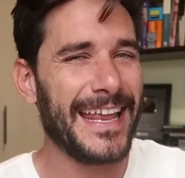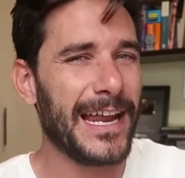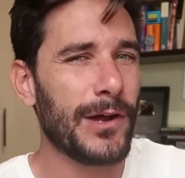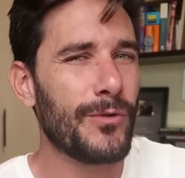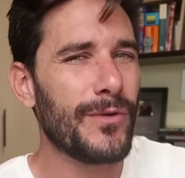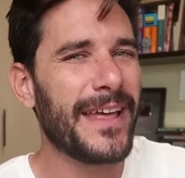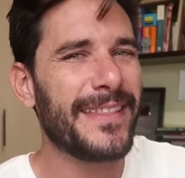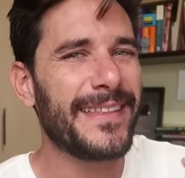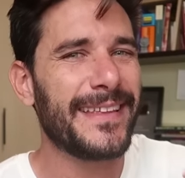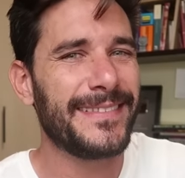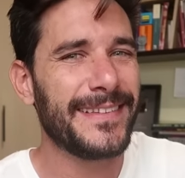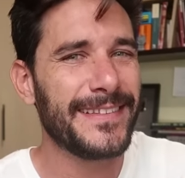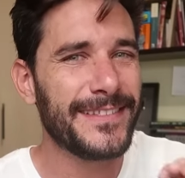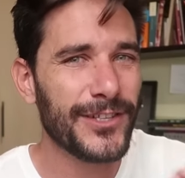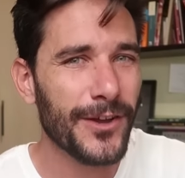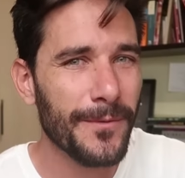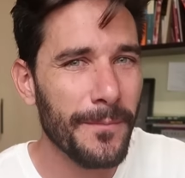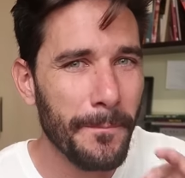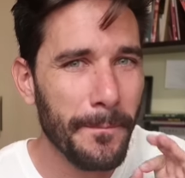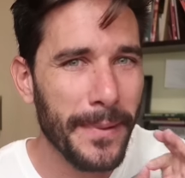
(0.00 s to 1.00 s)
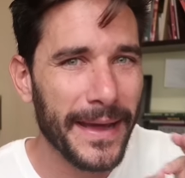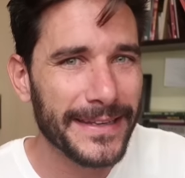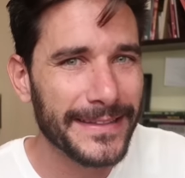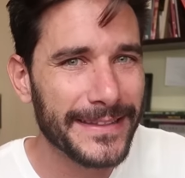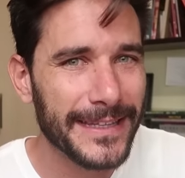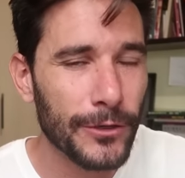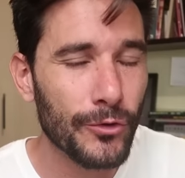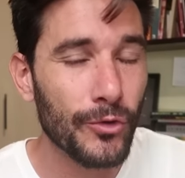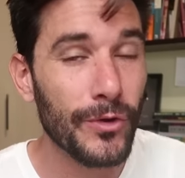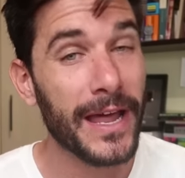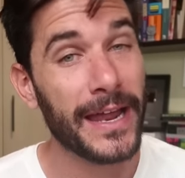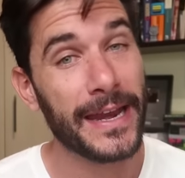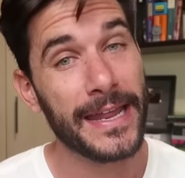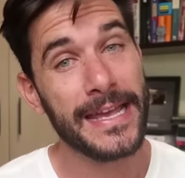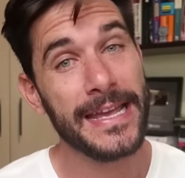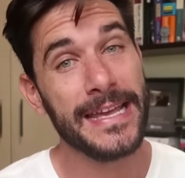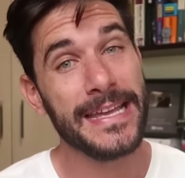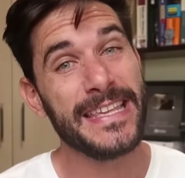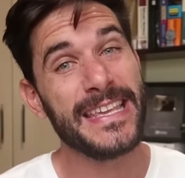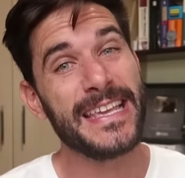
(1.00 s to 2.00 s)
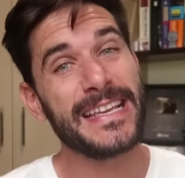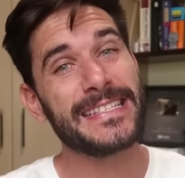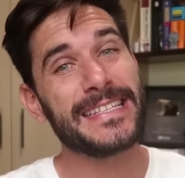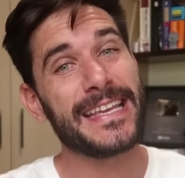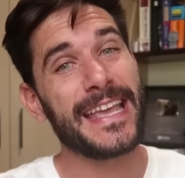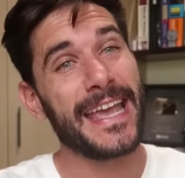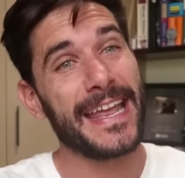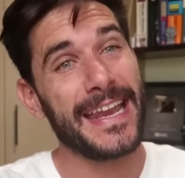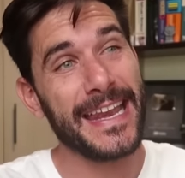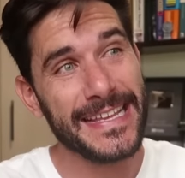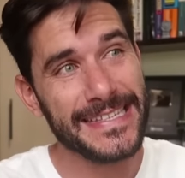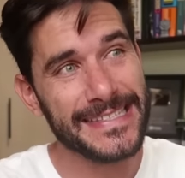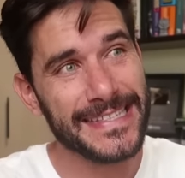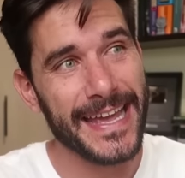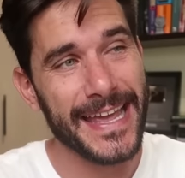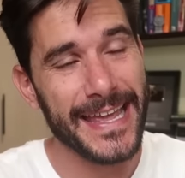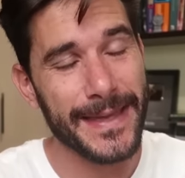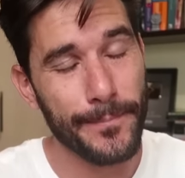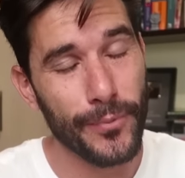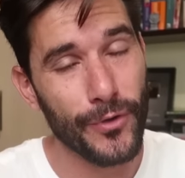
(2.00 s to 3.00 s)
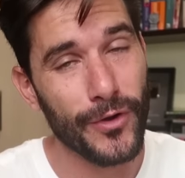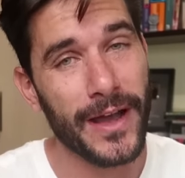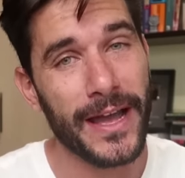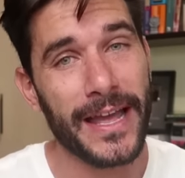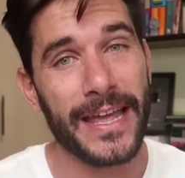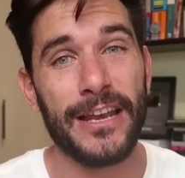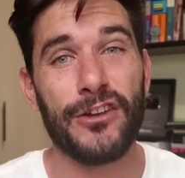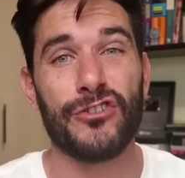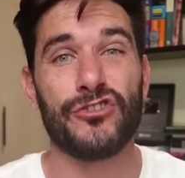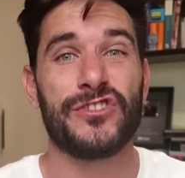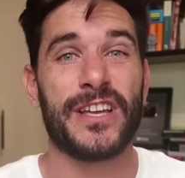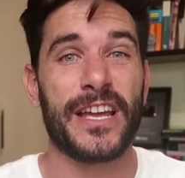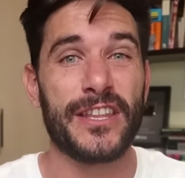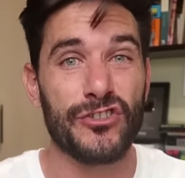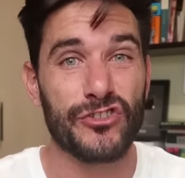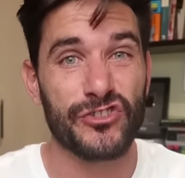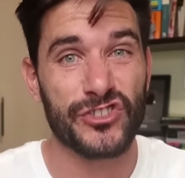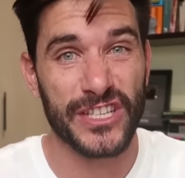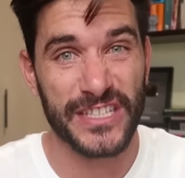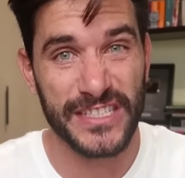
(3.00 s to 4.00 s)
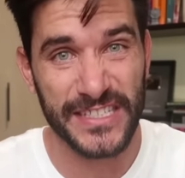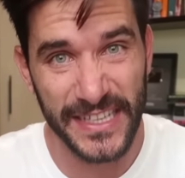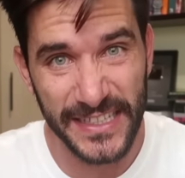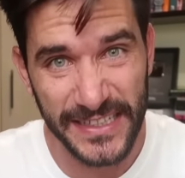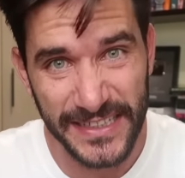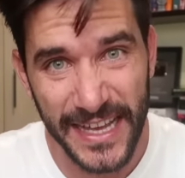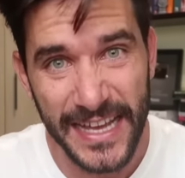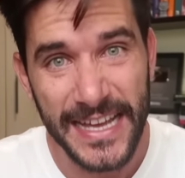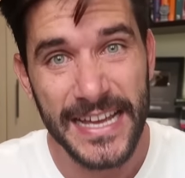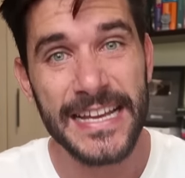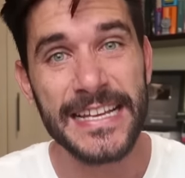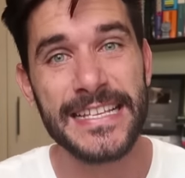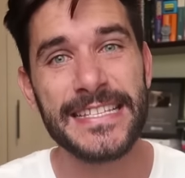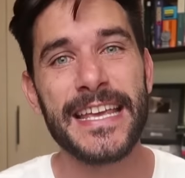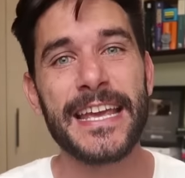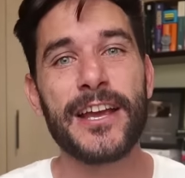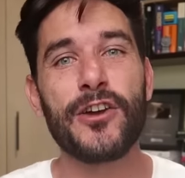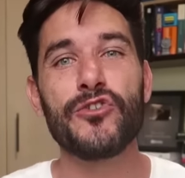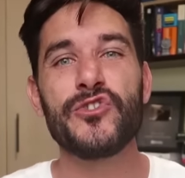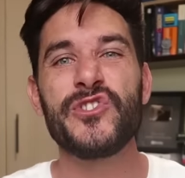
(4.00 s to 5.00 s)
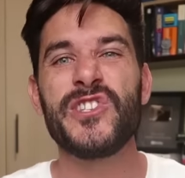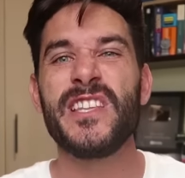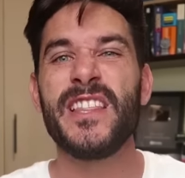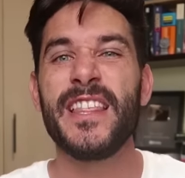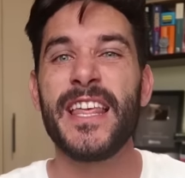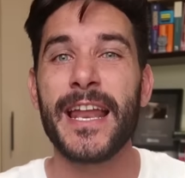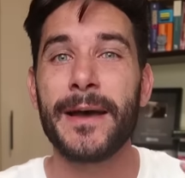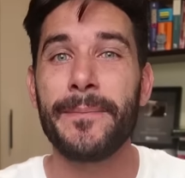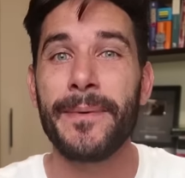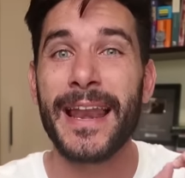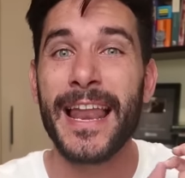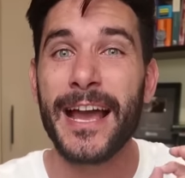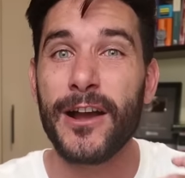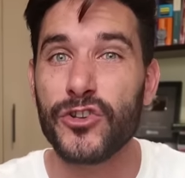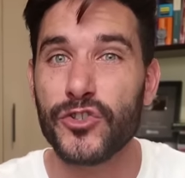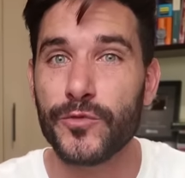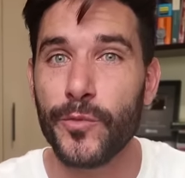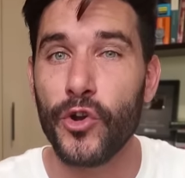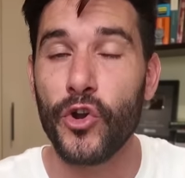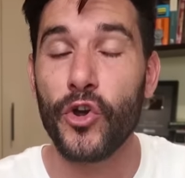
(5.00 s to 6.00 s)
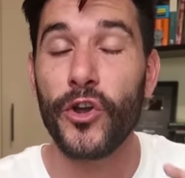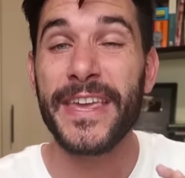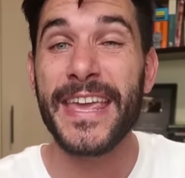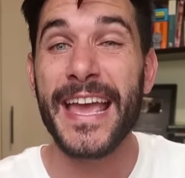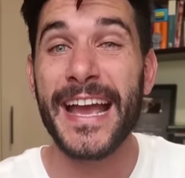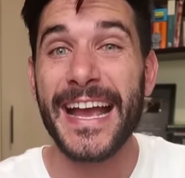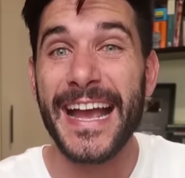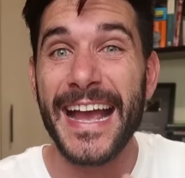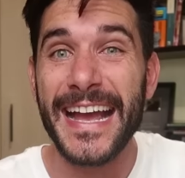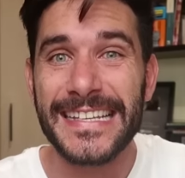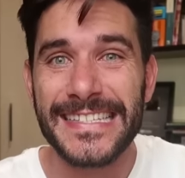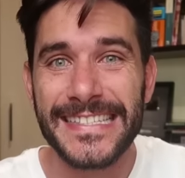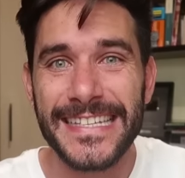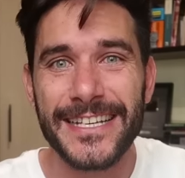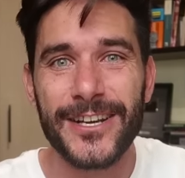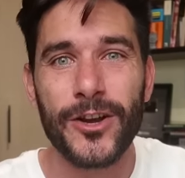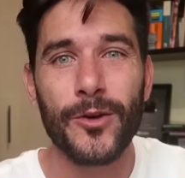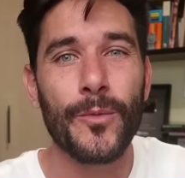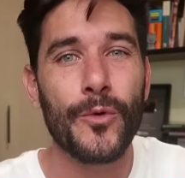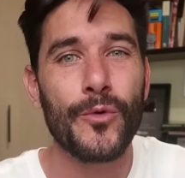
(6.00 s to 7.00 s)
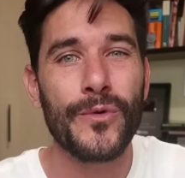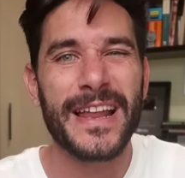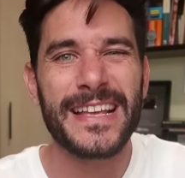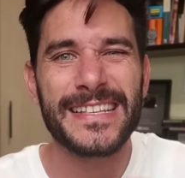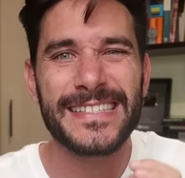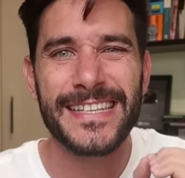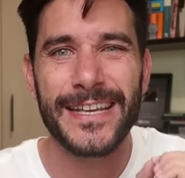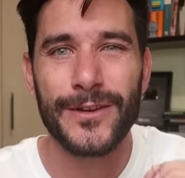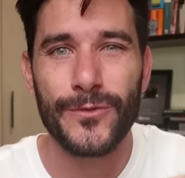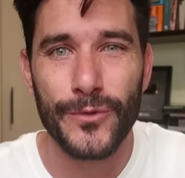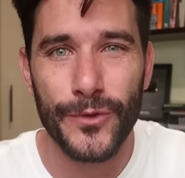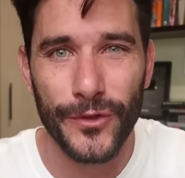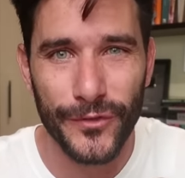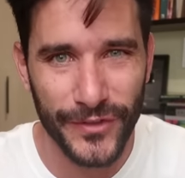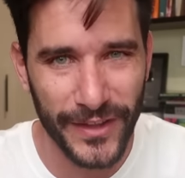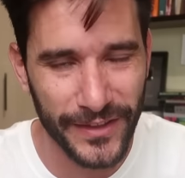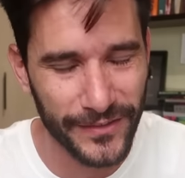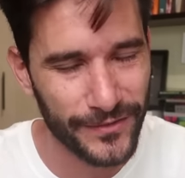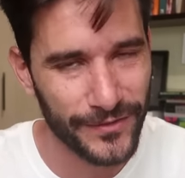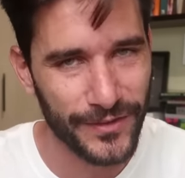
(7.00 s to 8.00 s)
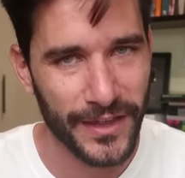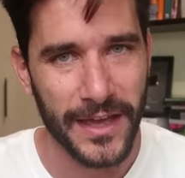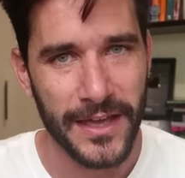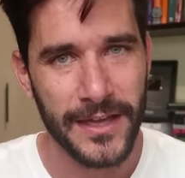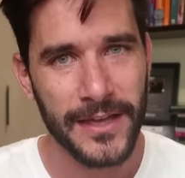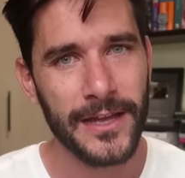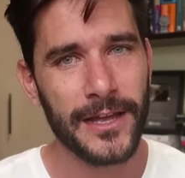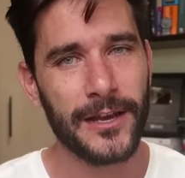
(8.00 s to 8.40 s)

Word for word: era una decisión particular y es que en esa época, en los años 60, se consideraba la cosmología casi como una pseudociencia.